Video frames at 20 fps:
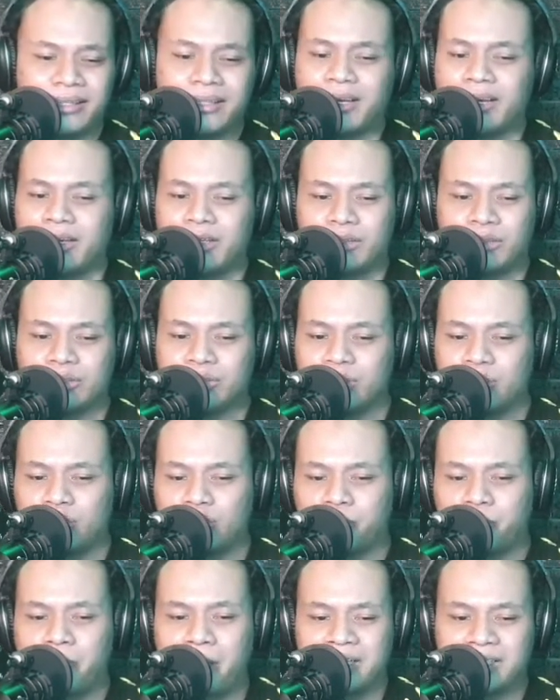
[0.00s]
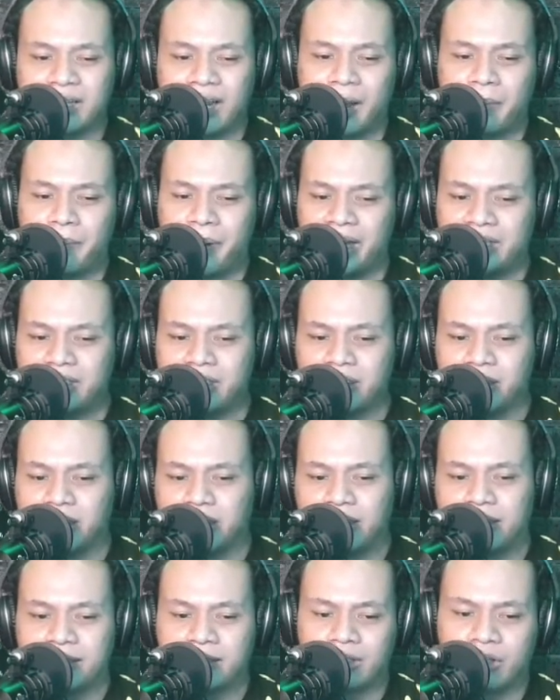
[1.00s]
entah itu masalah budget
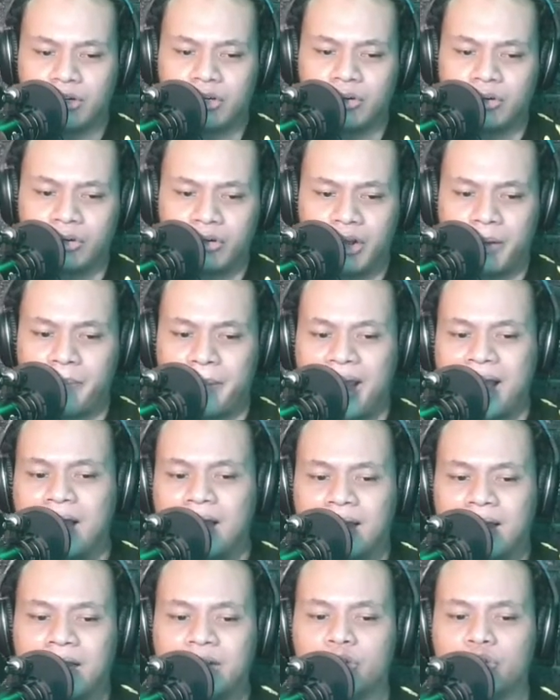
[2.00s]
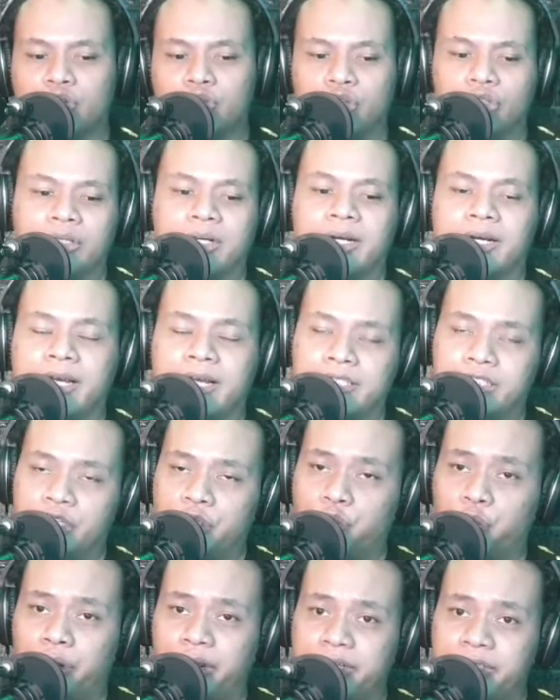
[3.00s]
atau kemahalan untuk
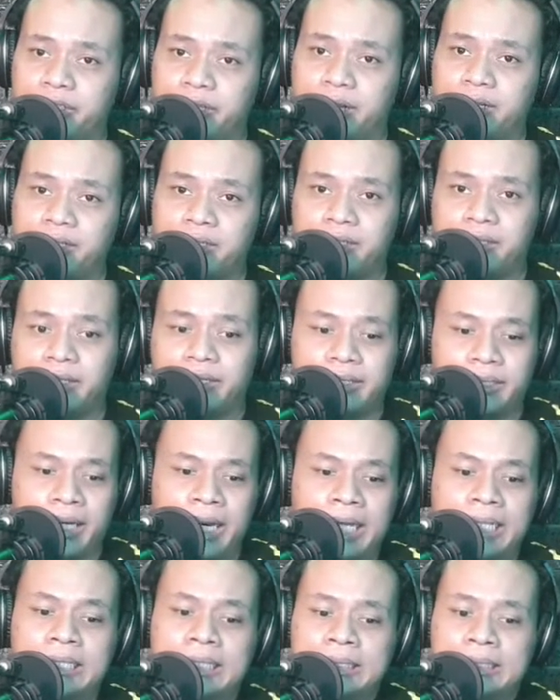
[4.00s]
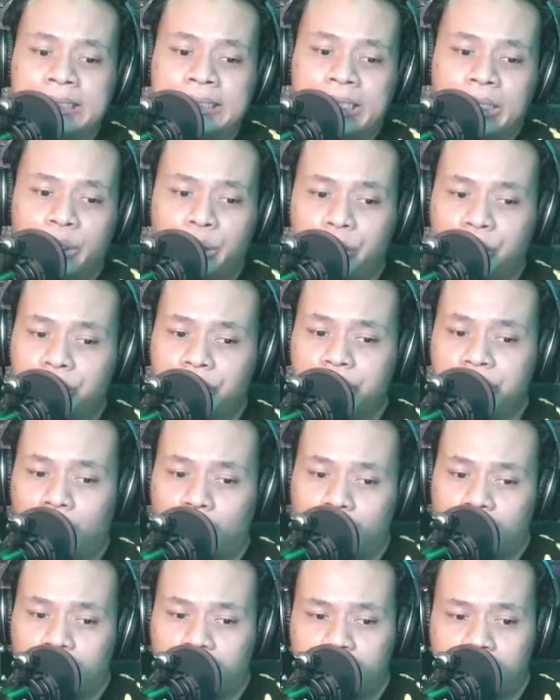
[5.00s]
menggaji Dwayne Johnson who
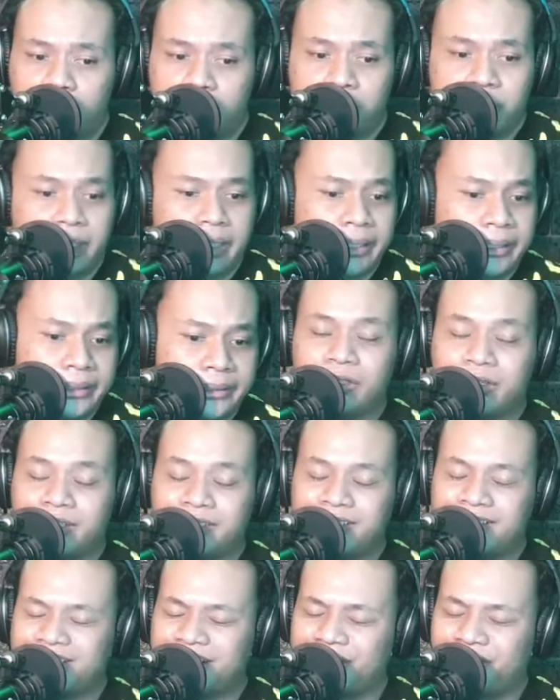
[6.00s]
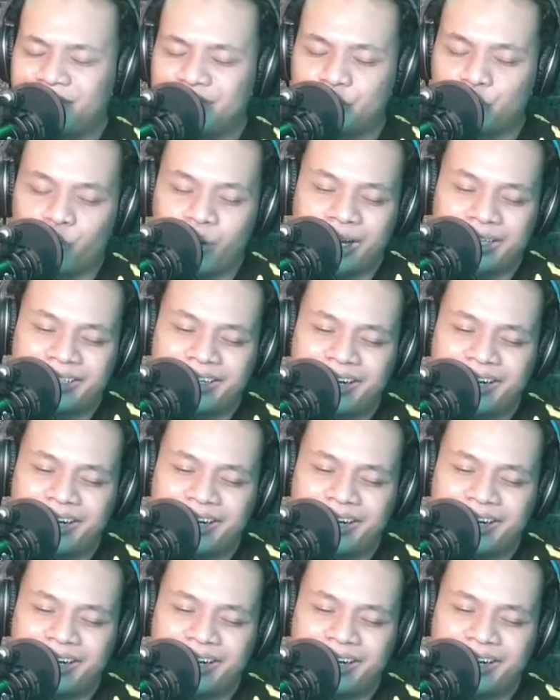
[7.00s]
knows secara visual